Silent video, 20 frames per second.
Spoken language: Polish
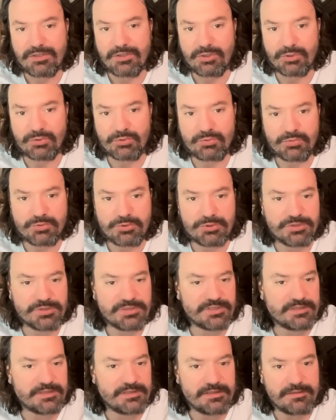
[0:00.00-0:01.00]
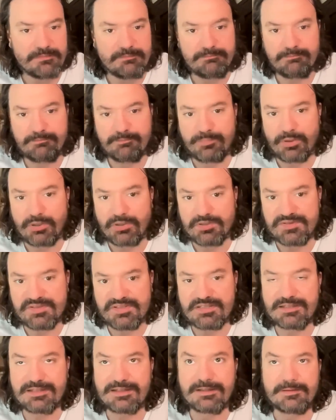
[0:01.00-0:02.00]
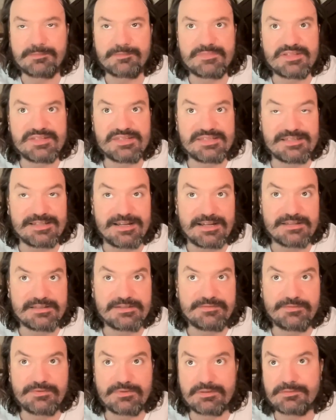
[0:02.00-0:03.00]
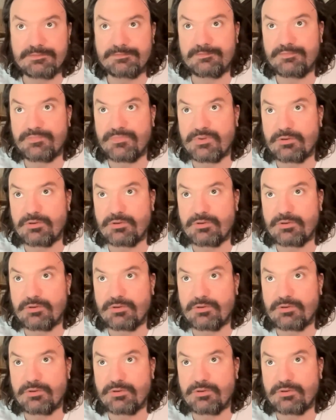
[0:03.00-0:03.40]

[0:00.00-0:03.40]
Otóż Polskę z nazwy